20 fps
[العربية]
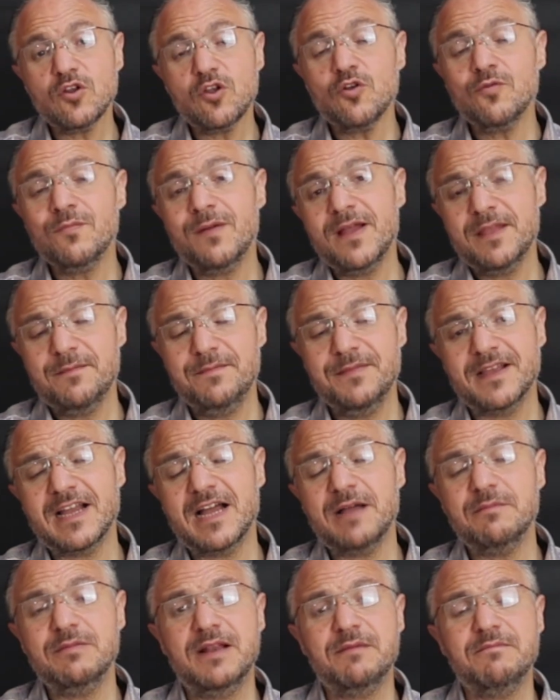أبي بن
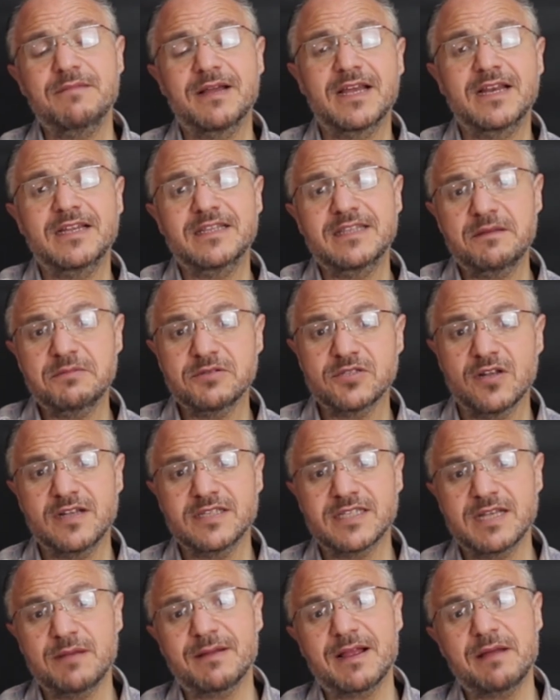كعب لما جه للنبي صلى الله
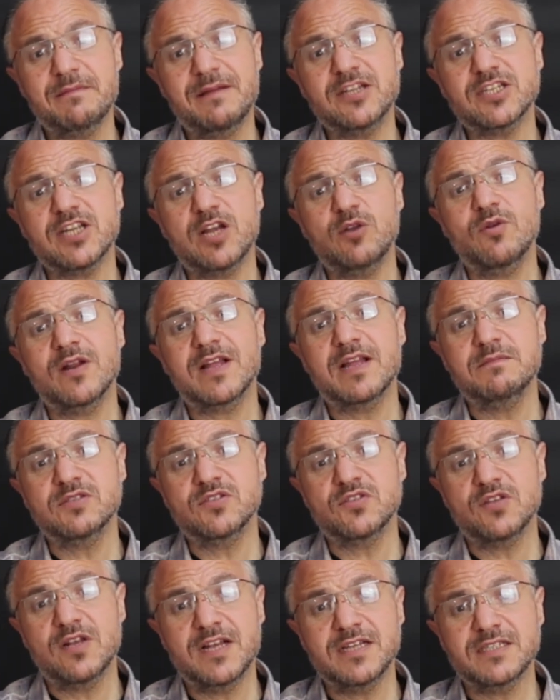عليه وسلم كم أجعل لك من
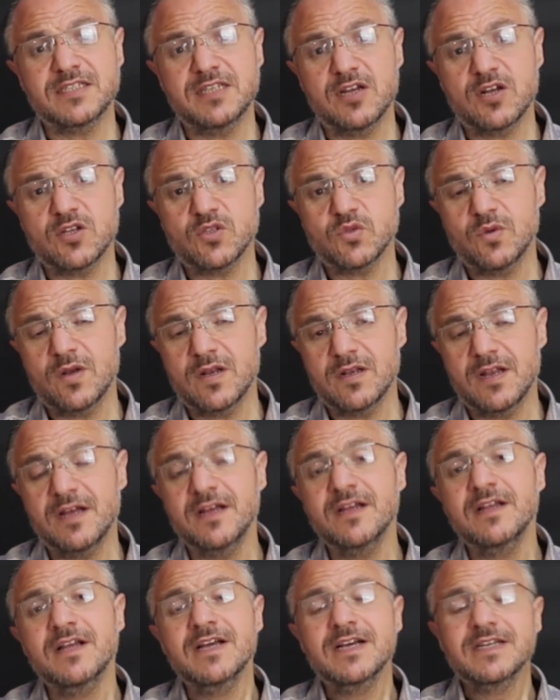صلاتي يا رسول
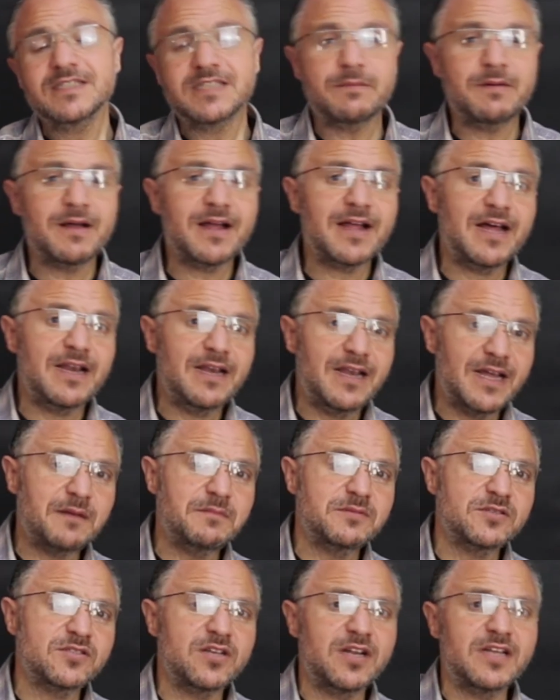الله طب أجعل لك
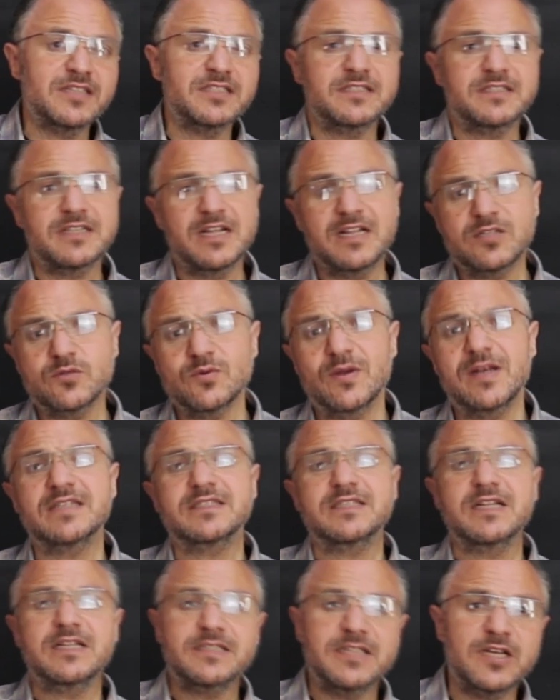من صلاتي التلت ولا
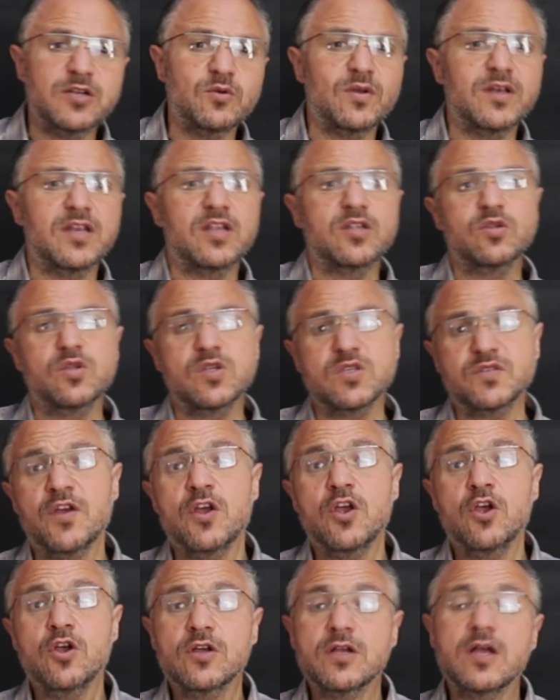التلتين ولا النص
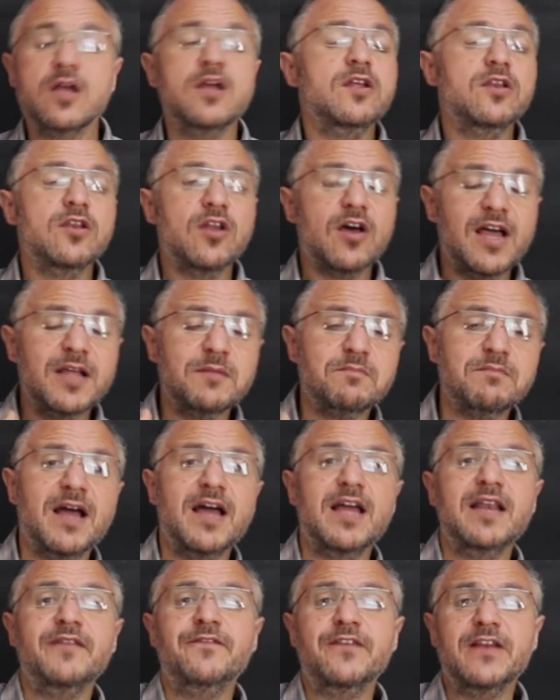إيه، لغاية
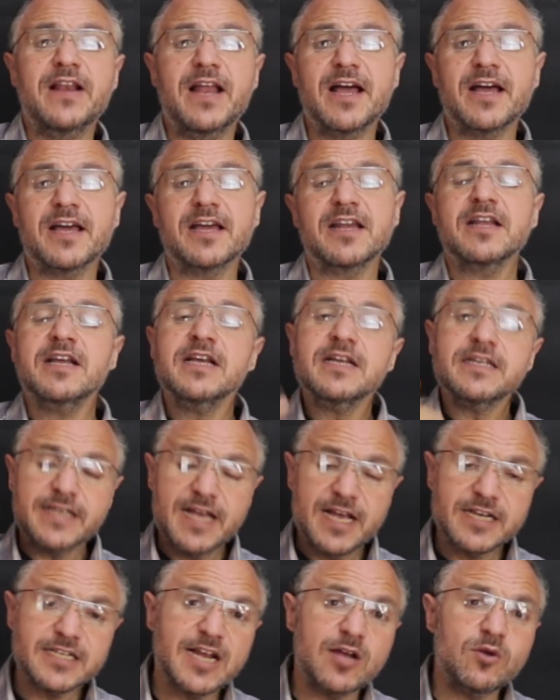ما قال في الآخر
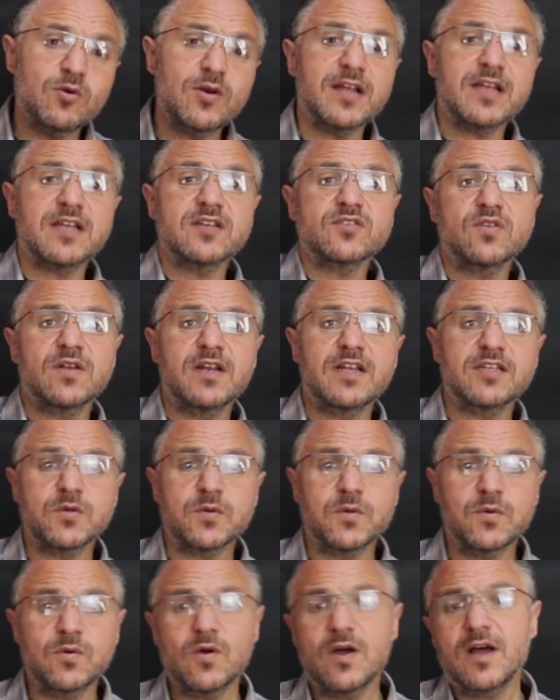سأجعل لك صلاتي
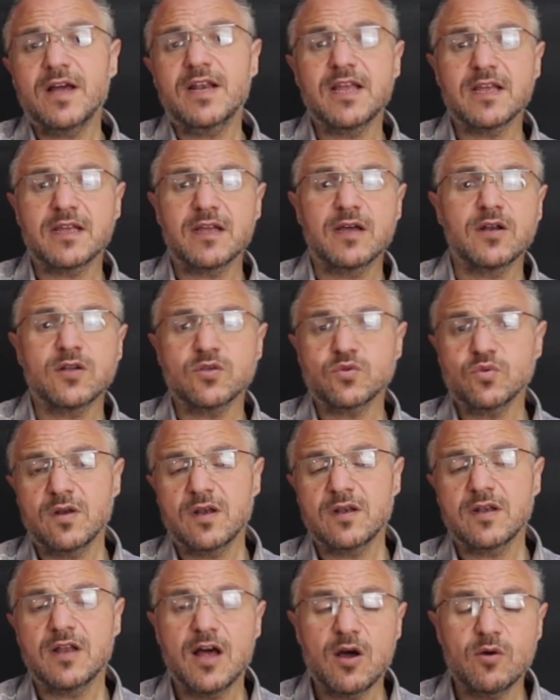كلها عليك يا رسول
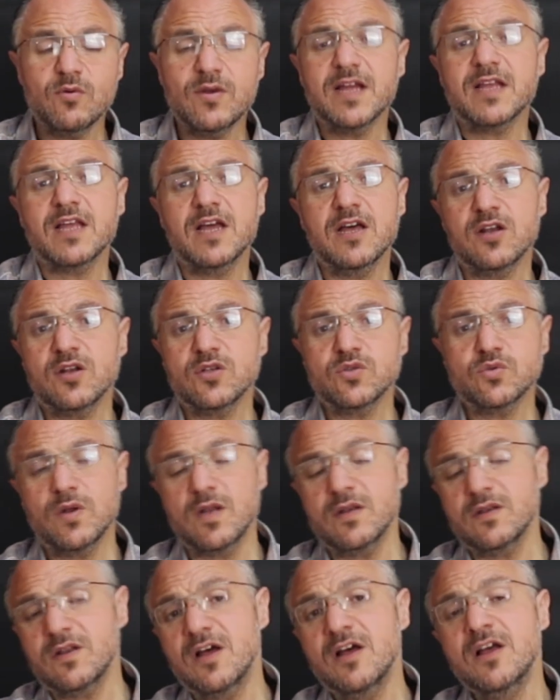الله أو لك يا رسول
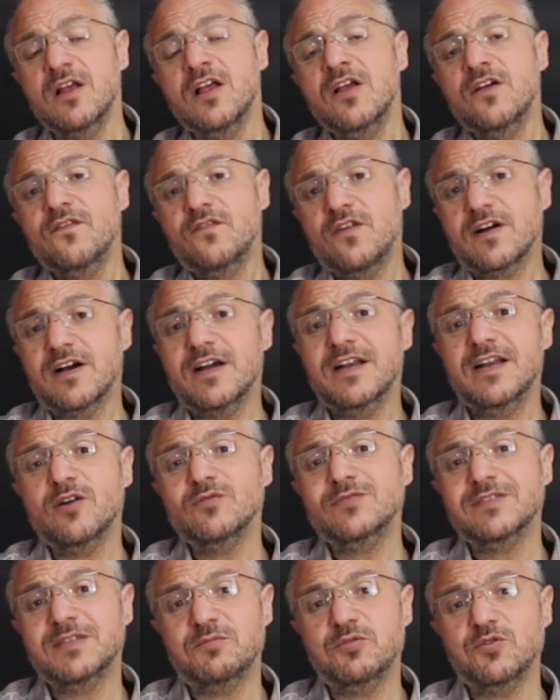الله فقال له
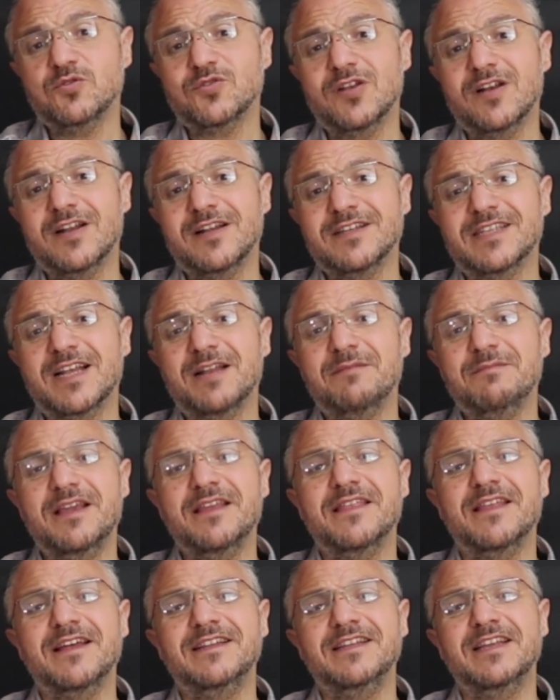النبي صلى الله عليه وسلم
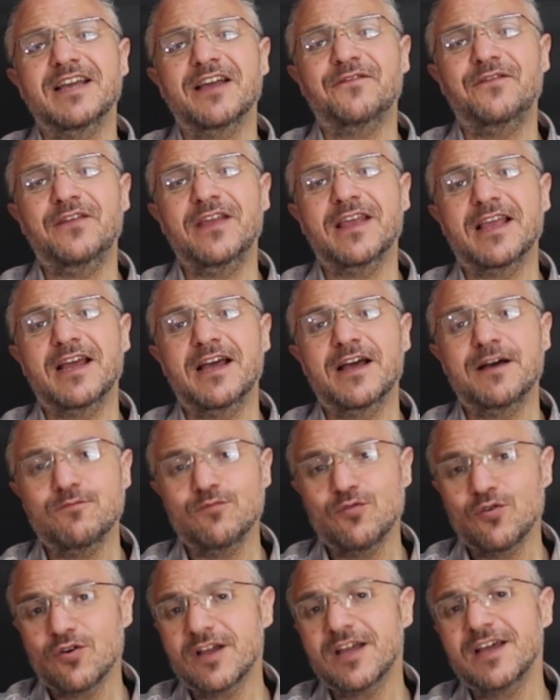إذا يكفيك
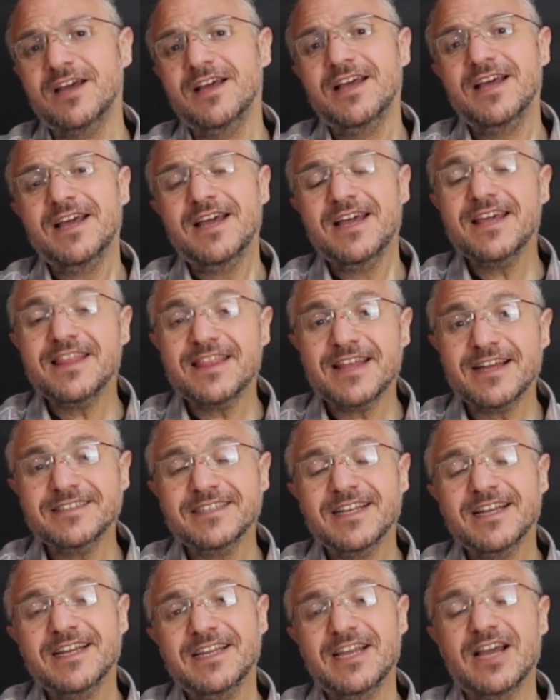همك إذا
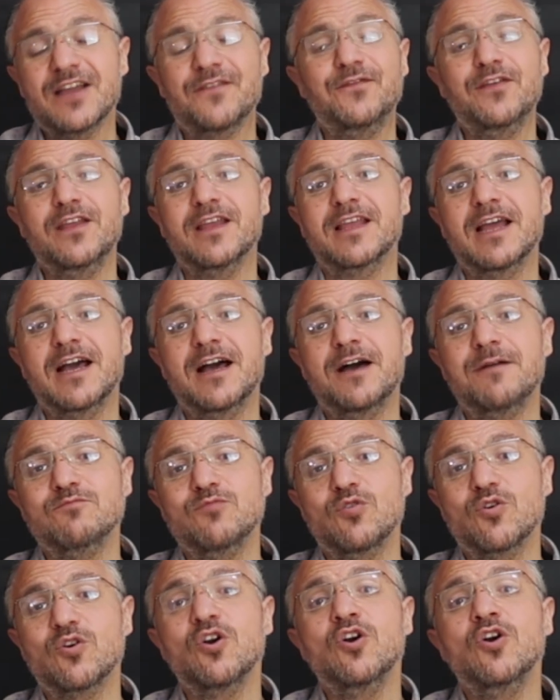يكفيك
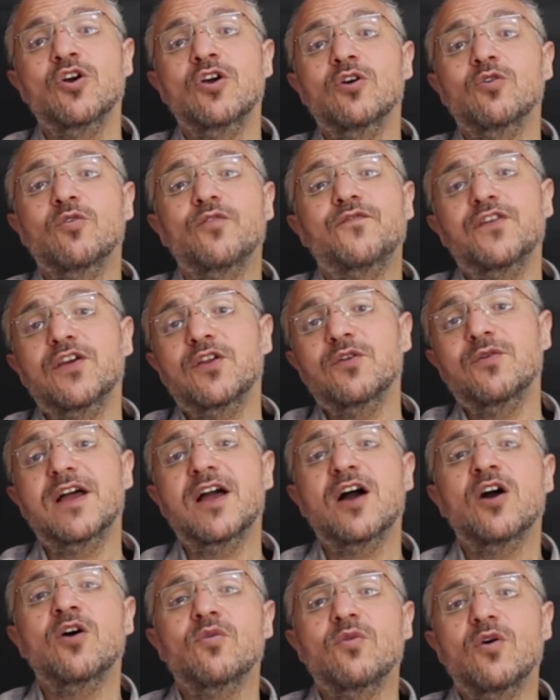همك وفي
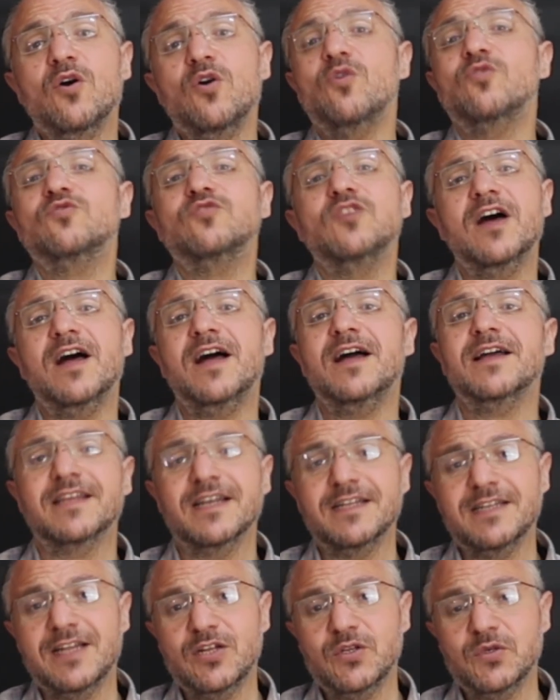رواية ويقضى
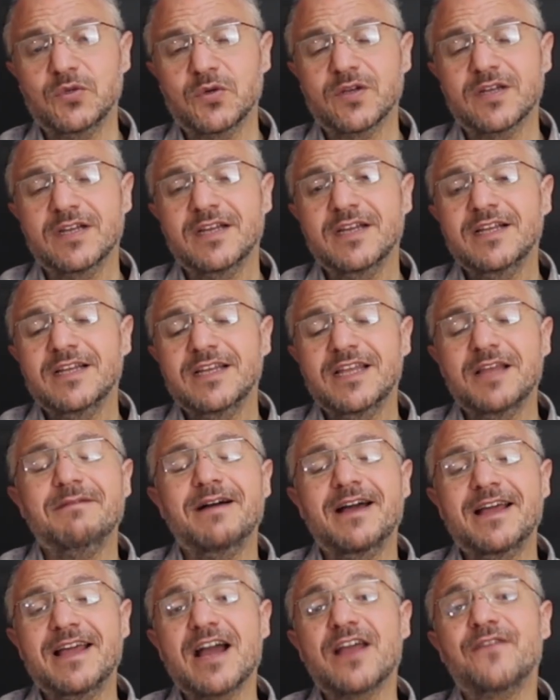عنك دينك
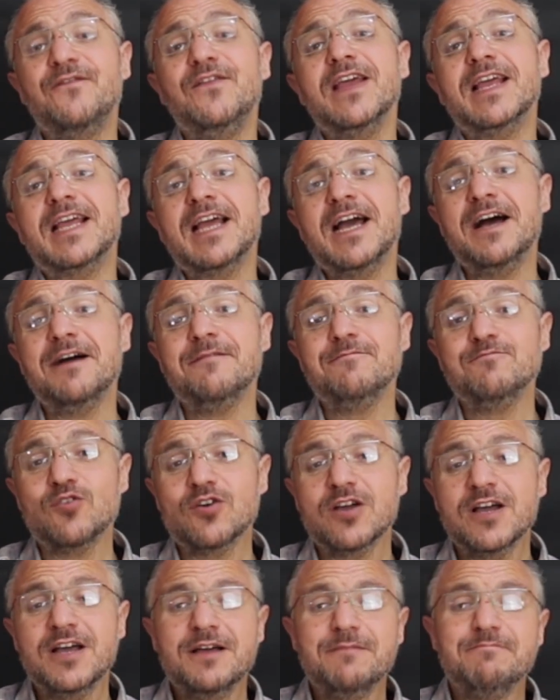يبقى يكفيك
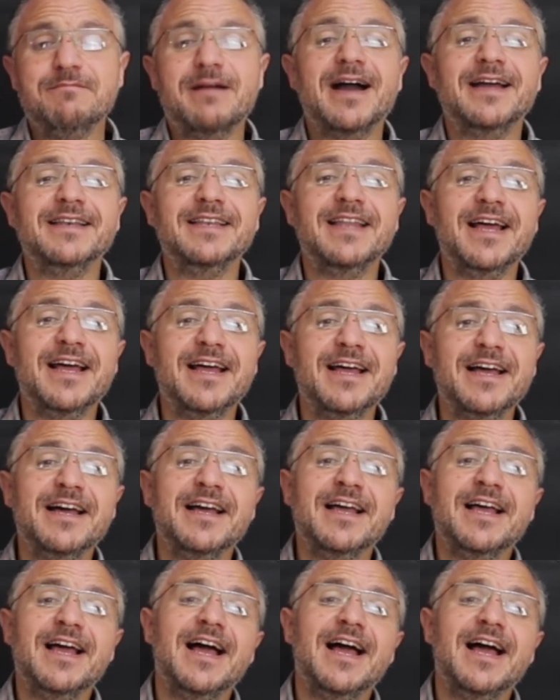همك معناها